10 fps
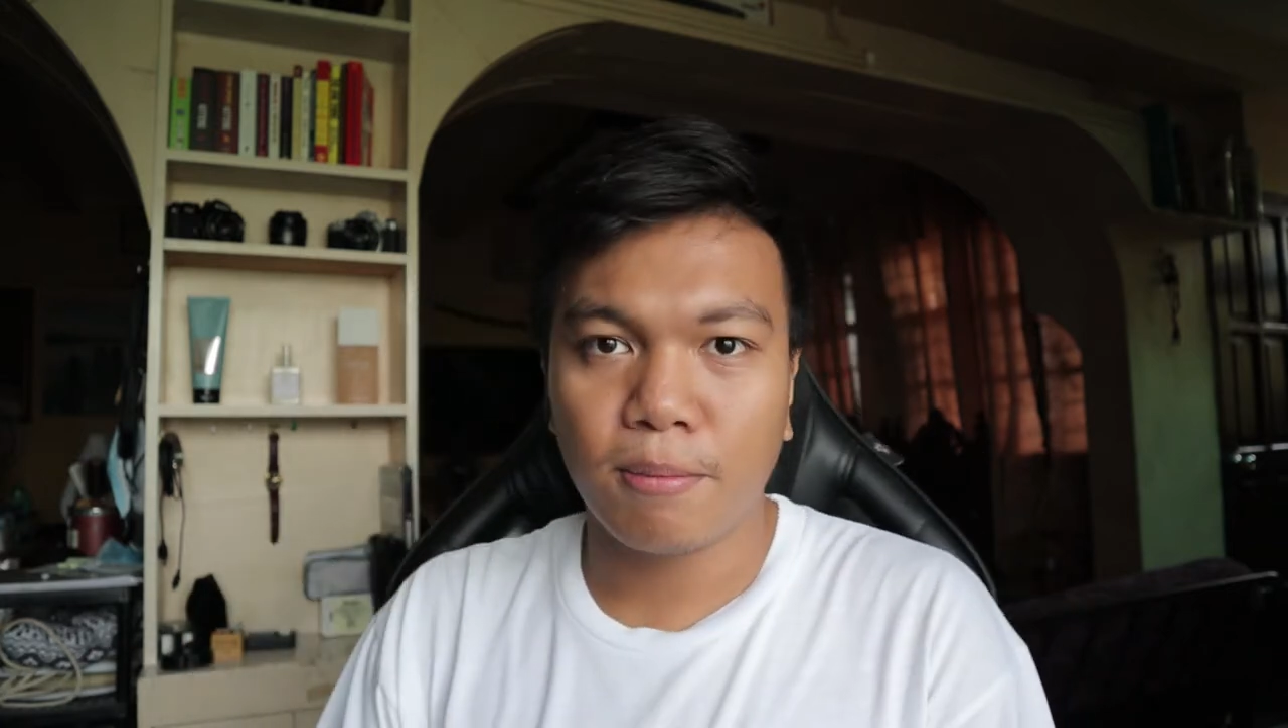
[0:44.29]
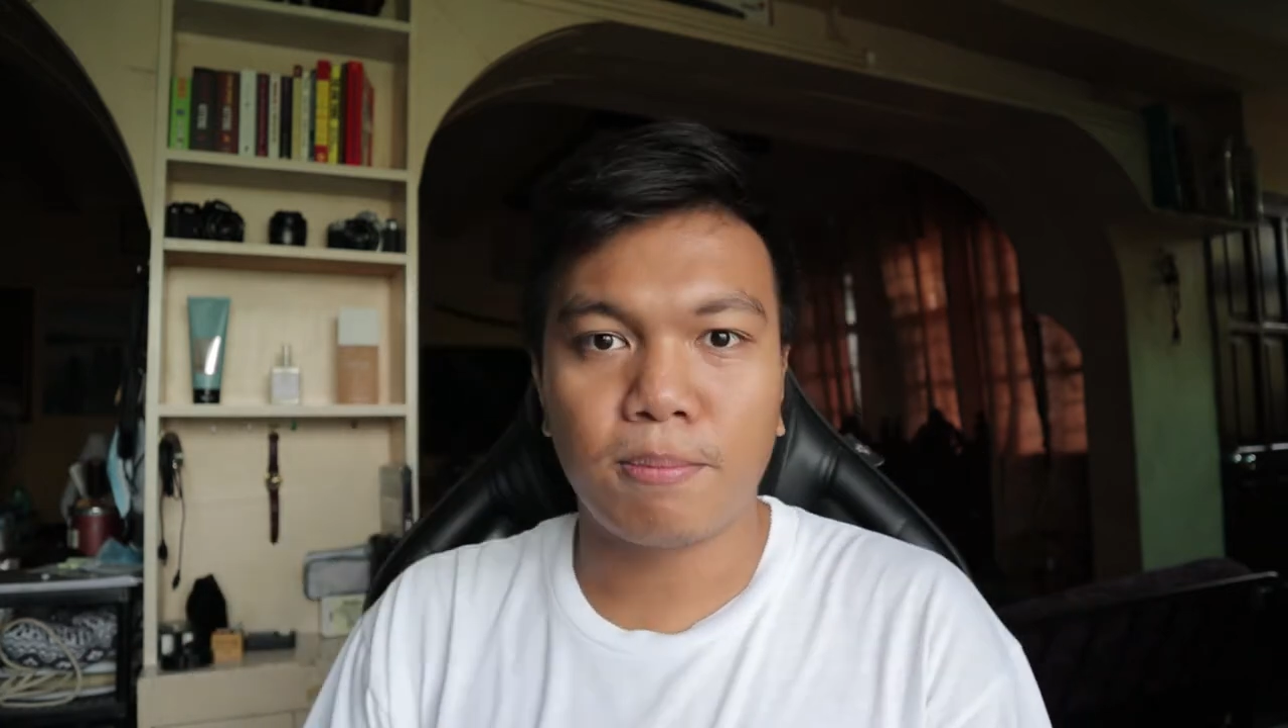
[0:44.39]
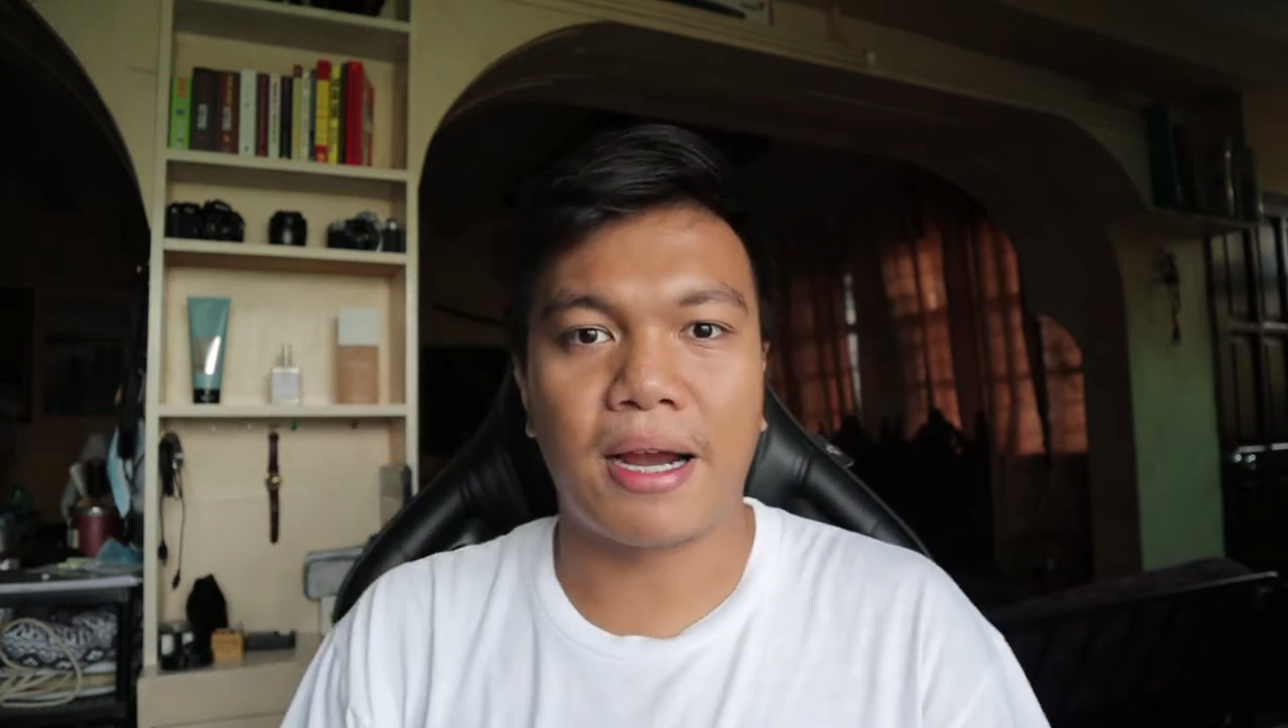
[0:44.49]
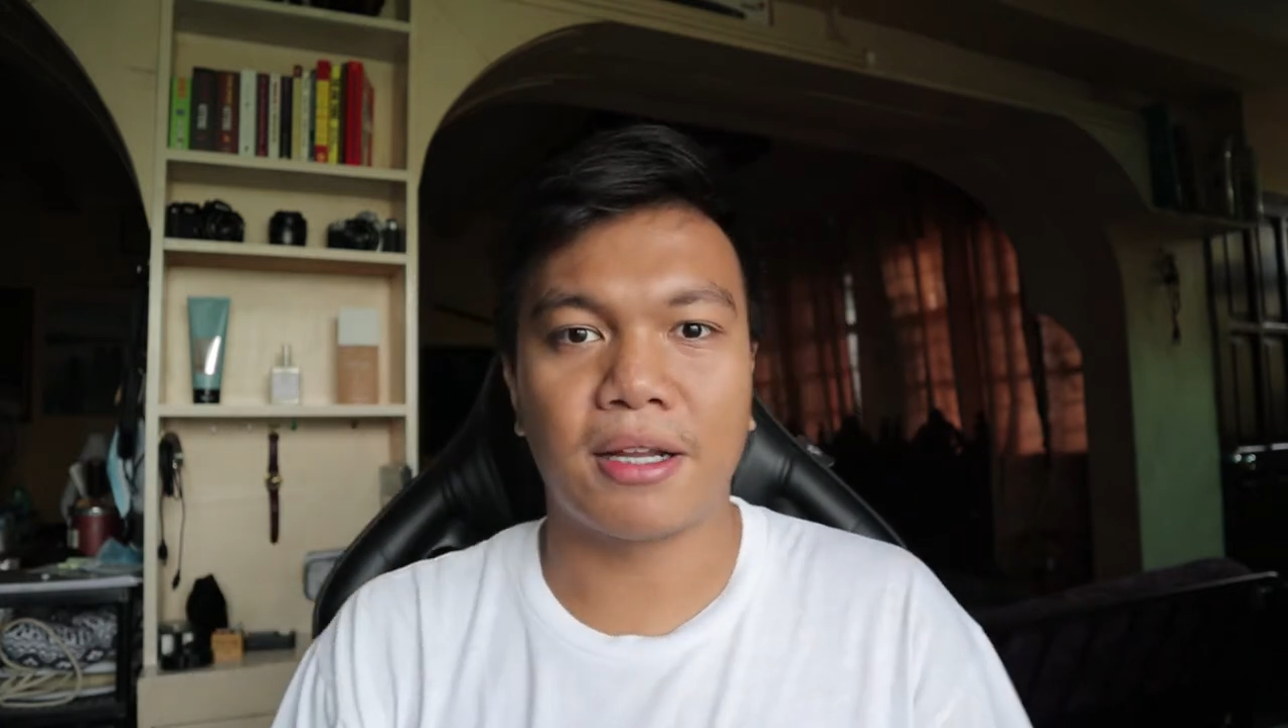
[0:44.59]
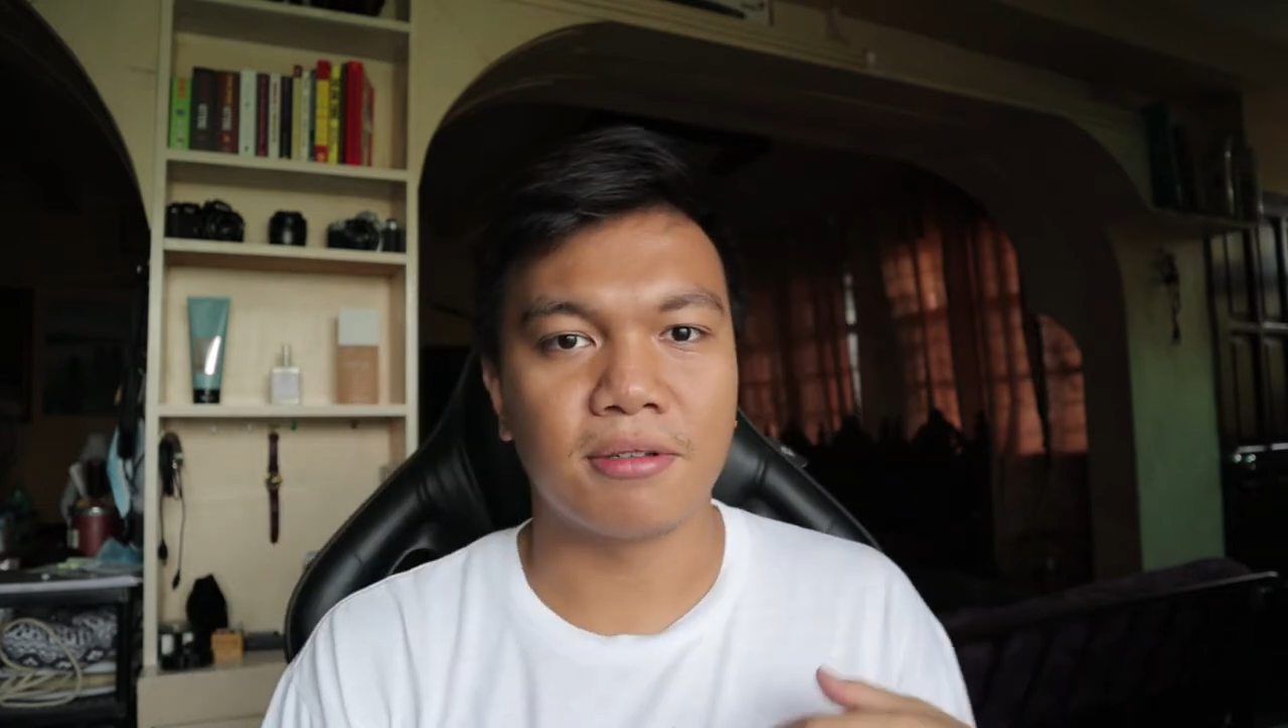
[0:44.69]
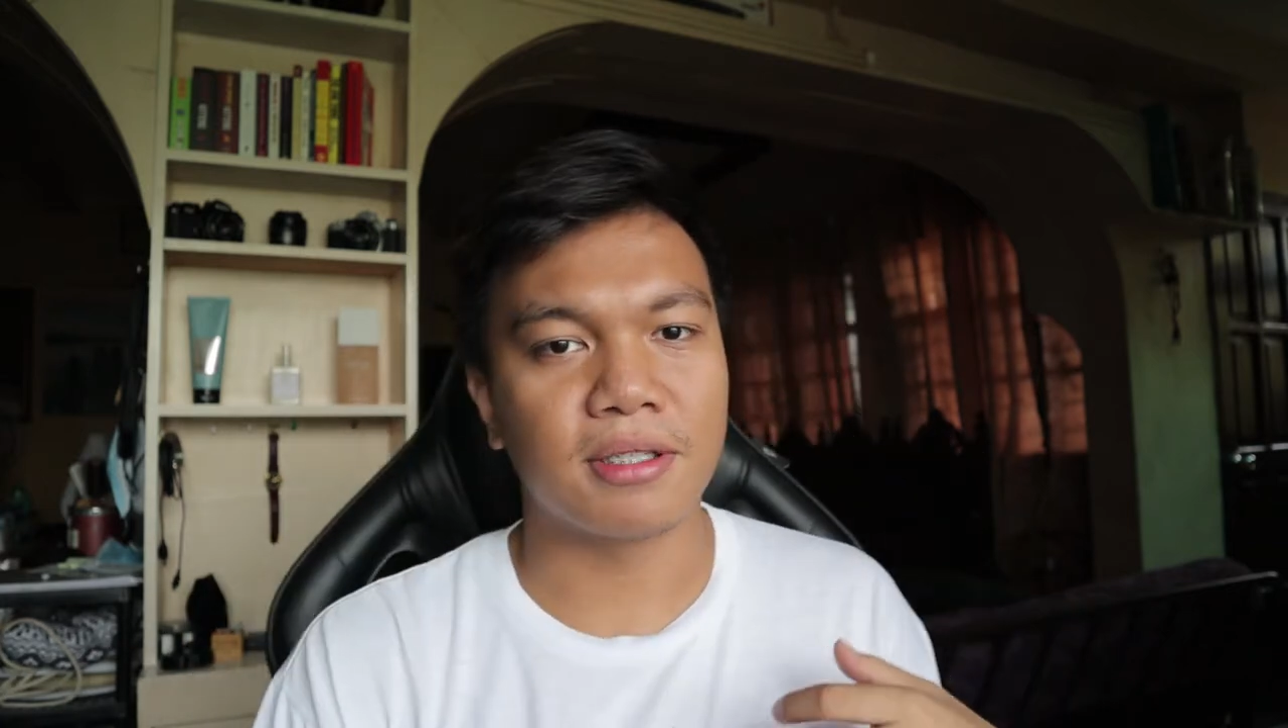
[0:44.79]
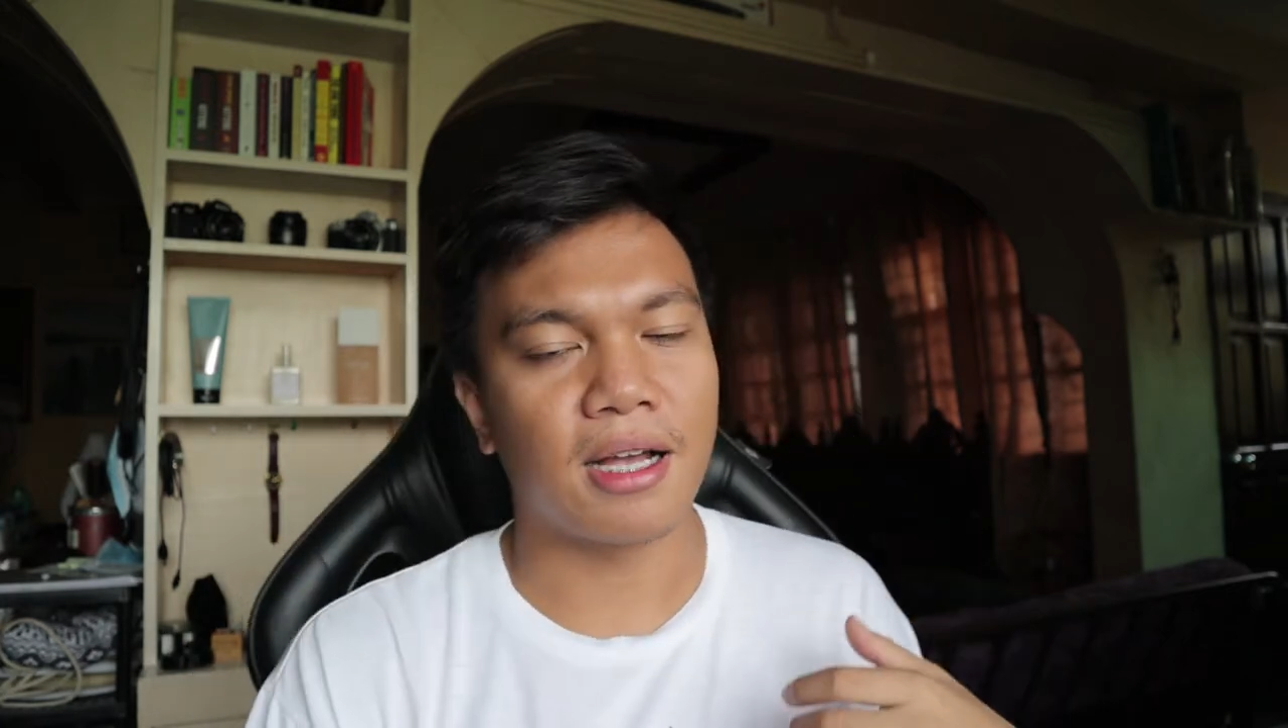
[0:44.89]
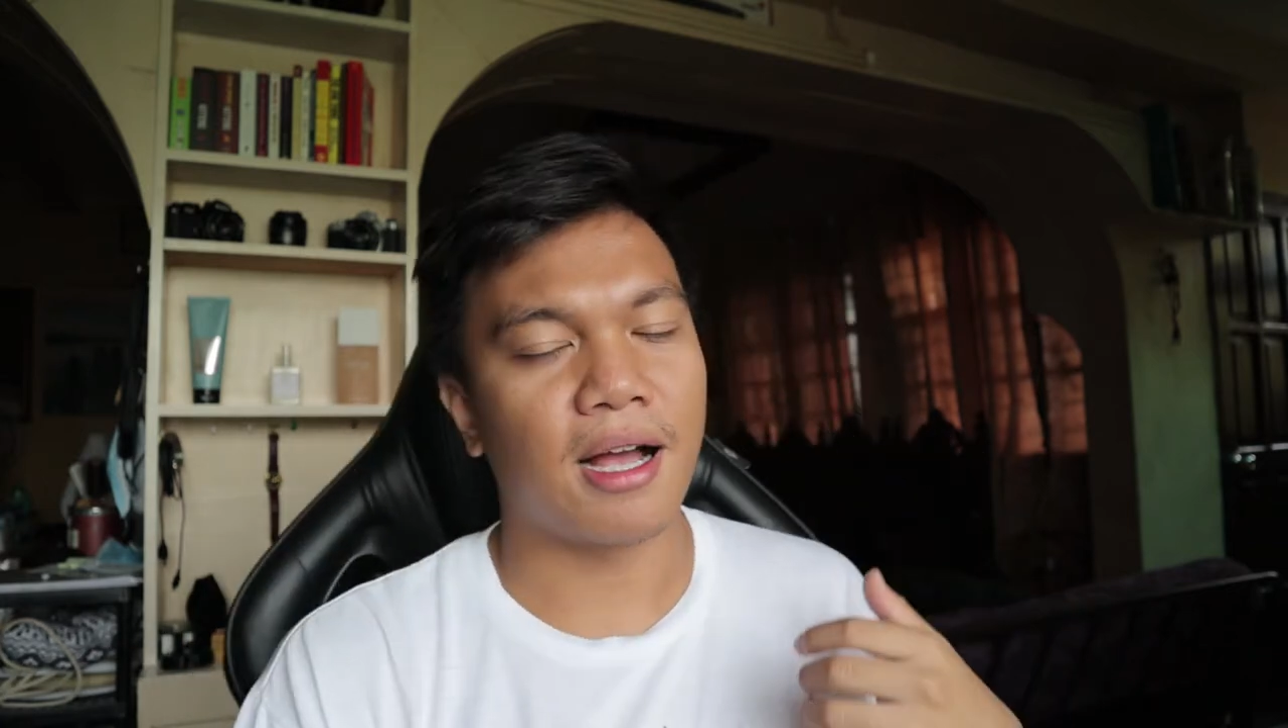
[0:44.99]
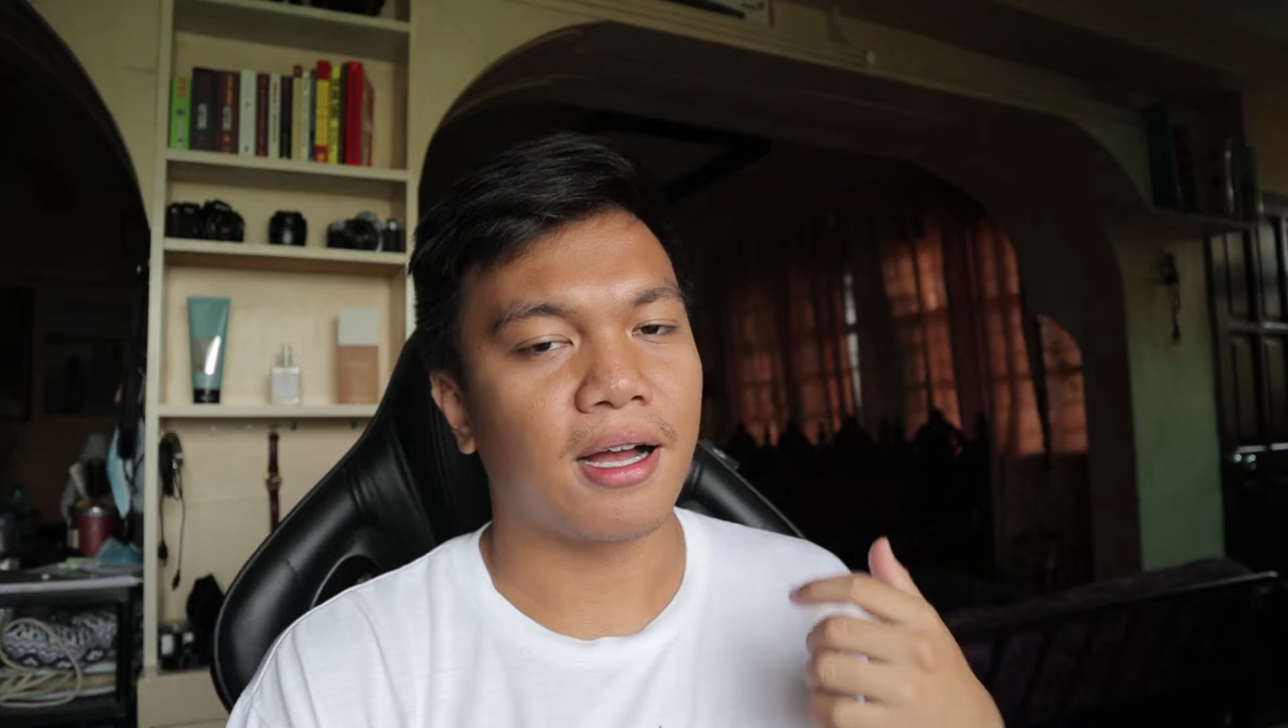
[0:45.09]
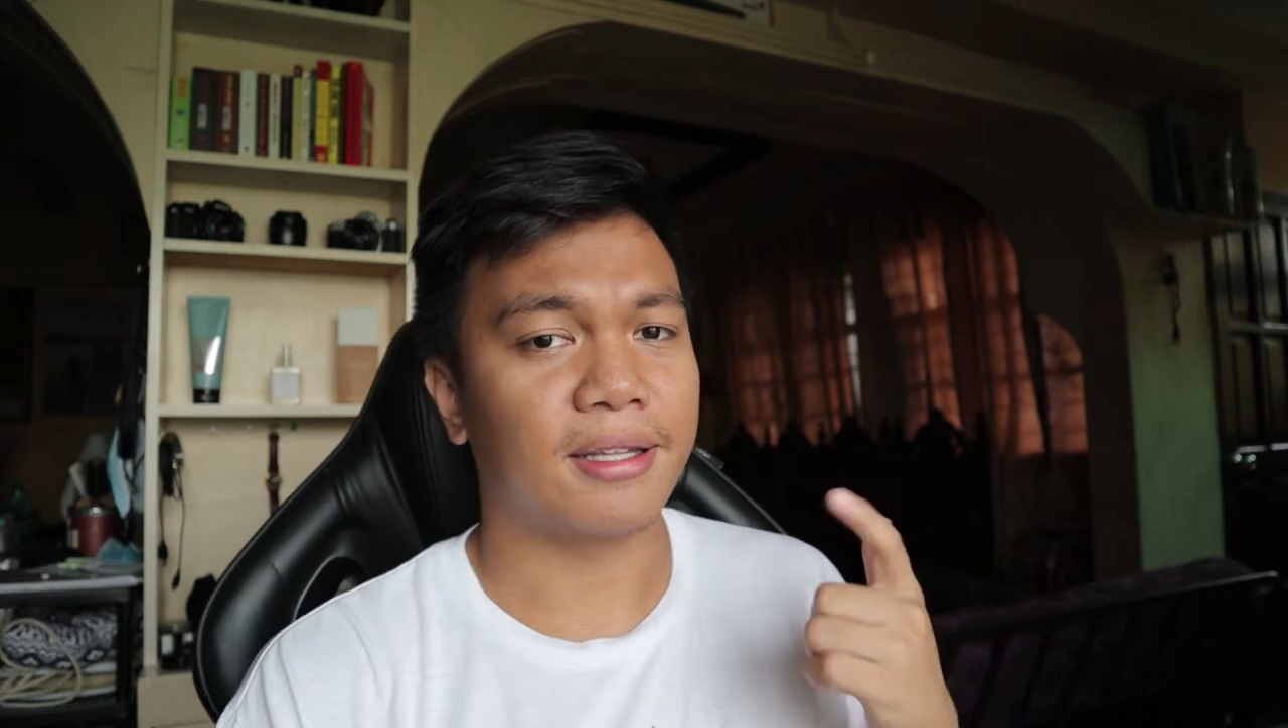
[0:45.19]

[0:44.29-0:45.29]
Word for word: para dun sa